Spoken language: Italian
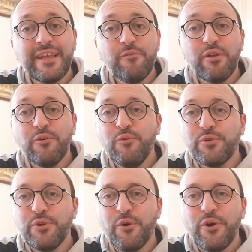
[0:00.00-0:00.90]
e un
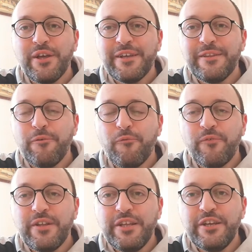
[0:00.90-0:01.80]
augurio di un
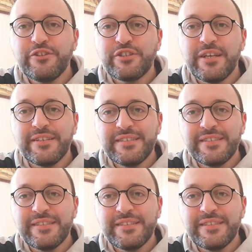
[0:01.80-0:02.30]
felice,